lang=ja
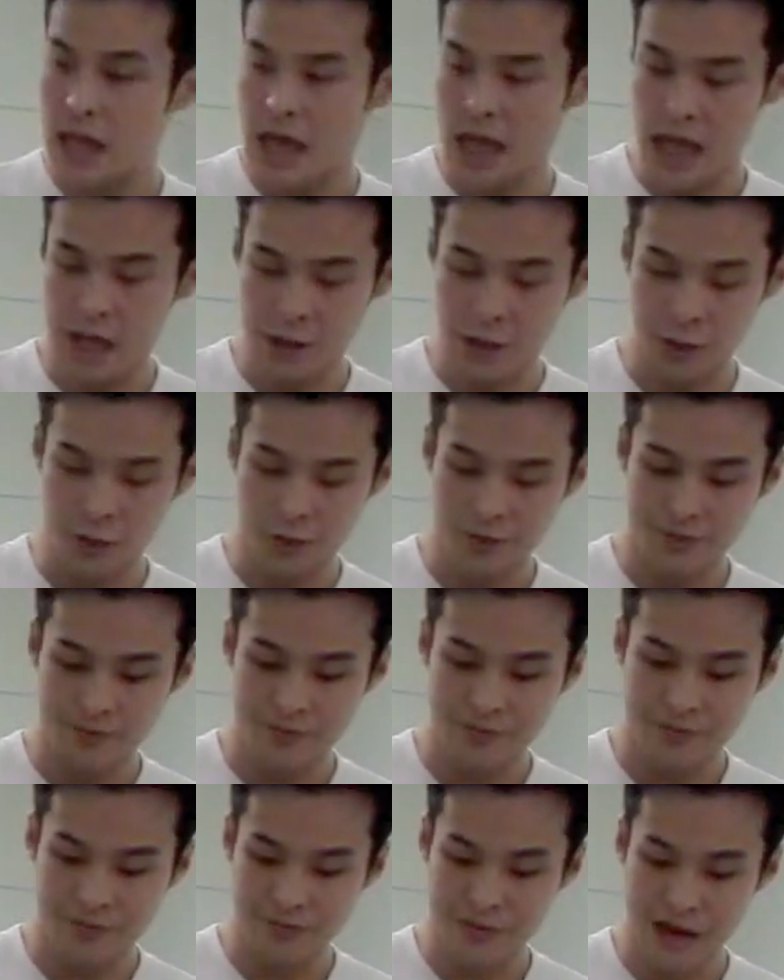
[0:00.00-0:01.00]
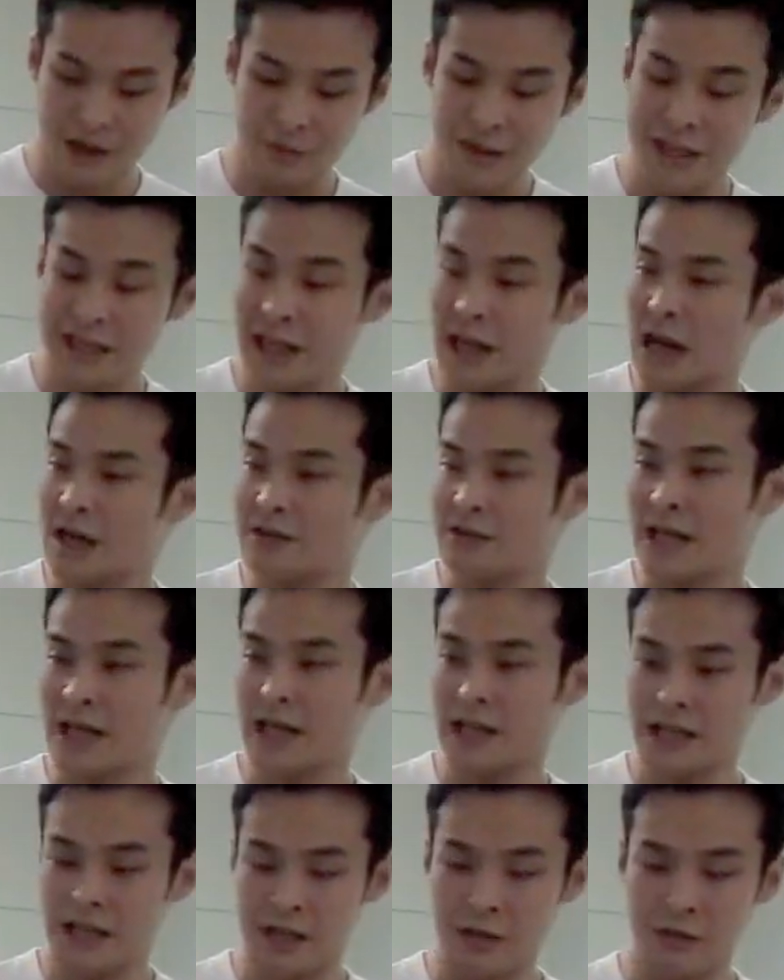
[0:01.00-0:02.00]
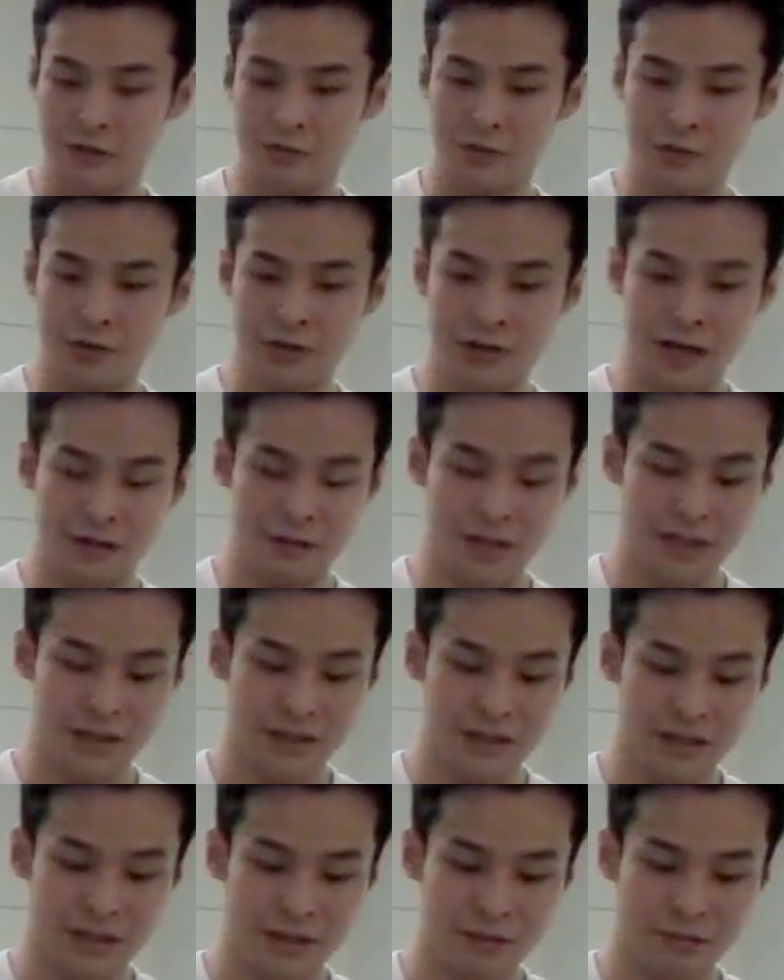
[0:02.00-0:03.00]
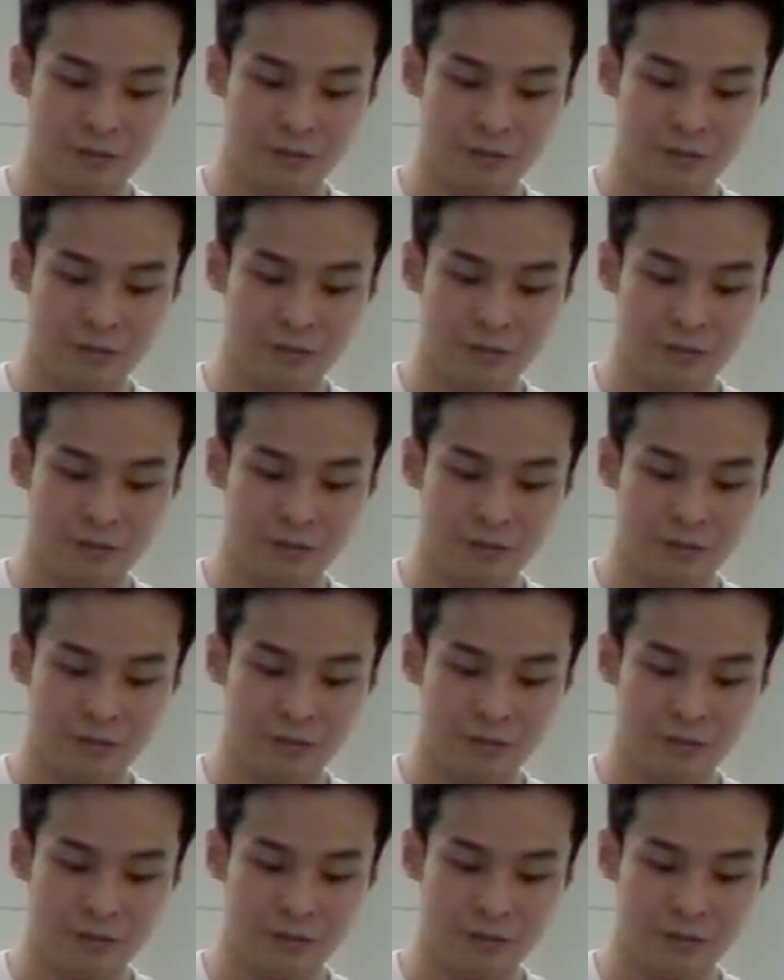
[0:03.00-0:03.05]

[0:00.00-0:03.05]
えーとあまり高くない値を持っています。